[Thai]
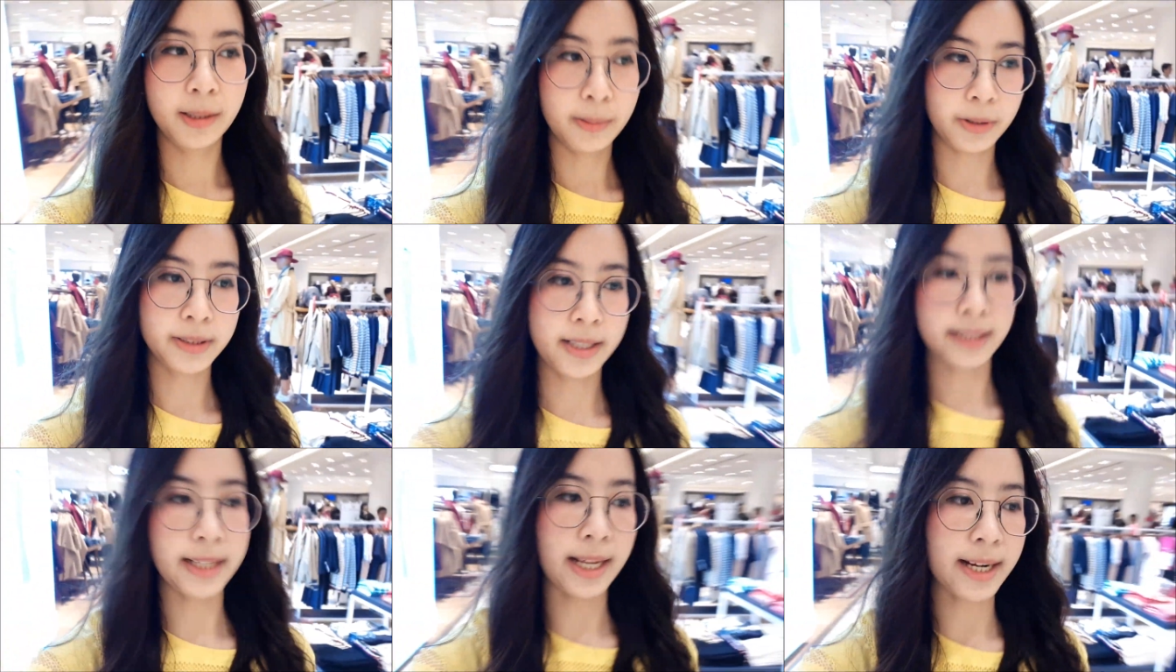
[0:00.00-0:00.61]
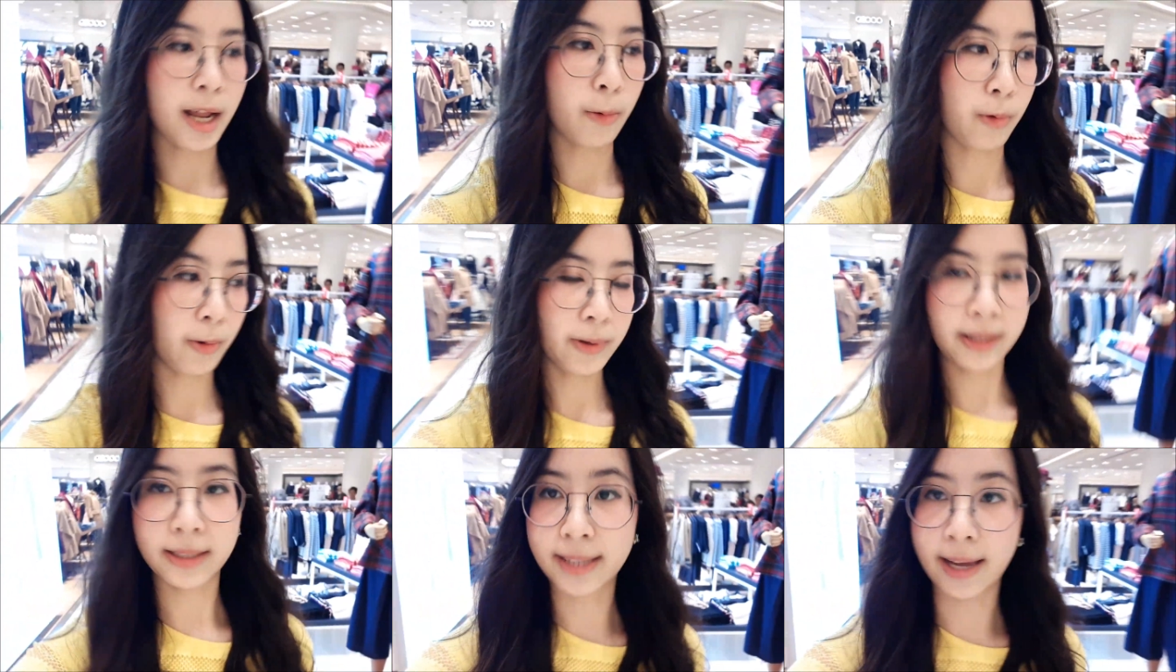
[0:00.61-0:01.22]
เพราะฉะนั้นแนะนำว่า
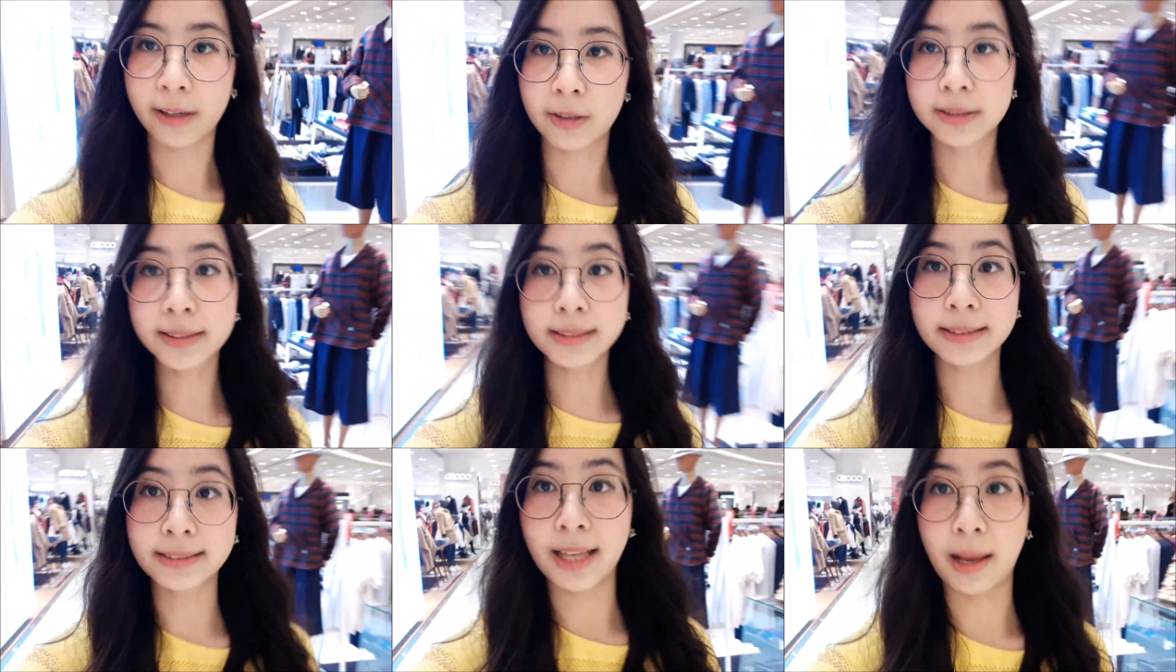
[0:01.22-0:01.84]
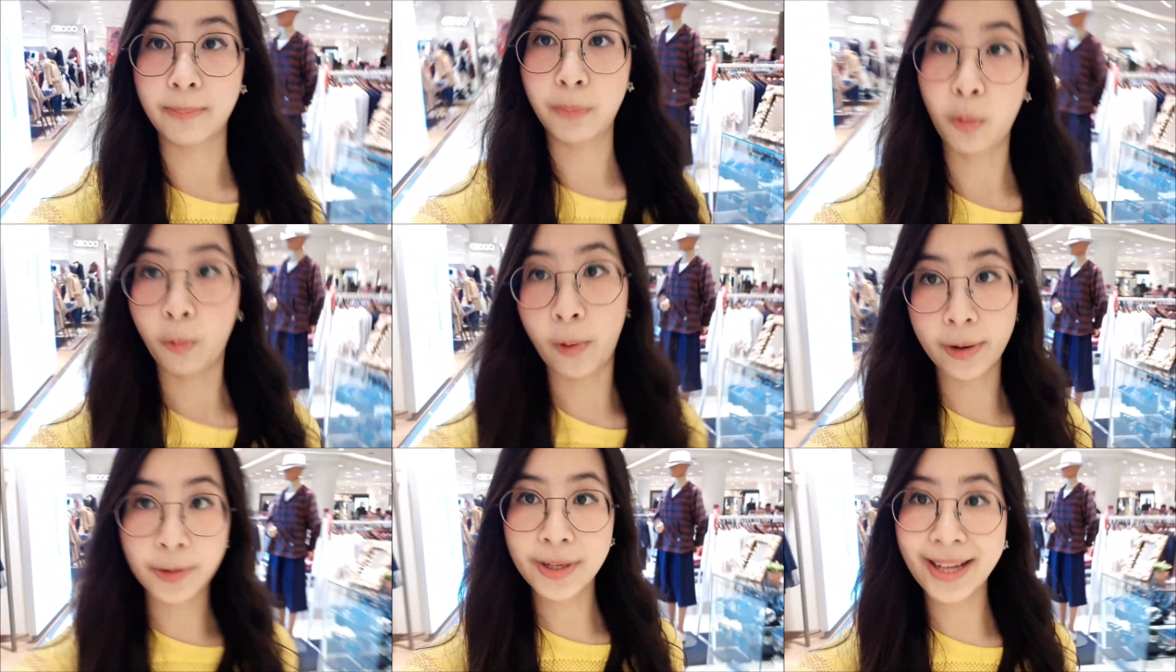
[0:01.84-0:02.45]
เวลาใช้ก็ศึกษาโปร
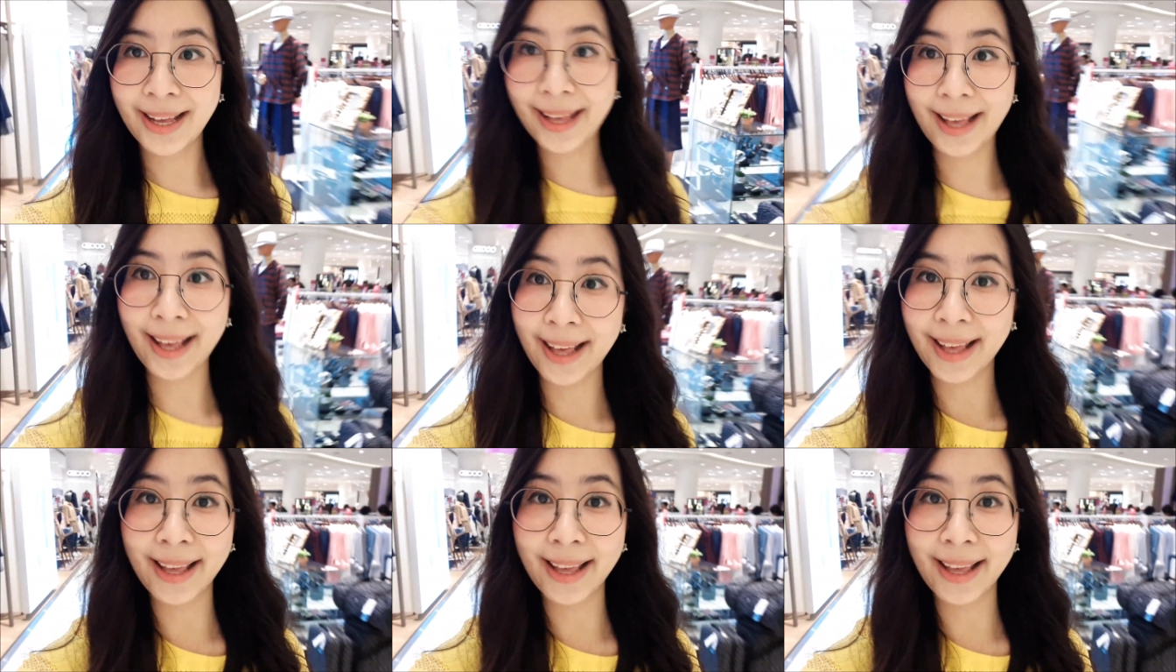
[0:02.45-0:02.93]
ไว้ด้วยนะคะ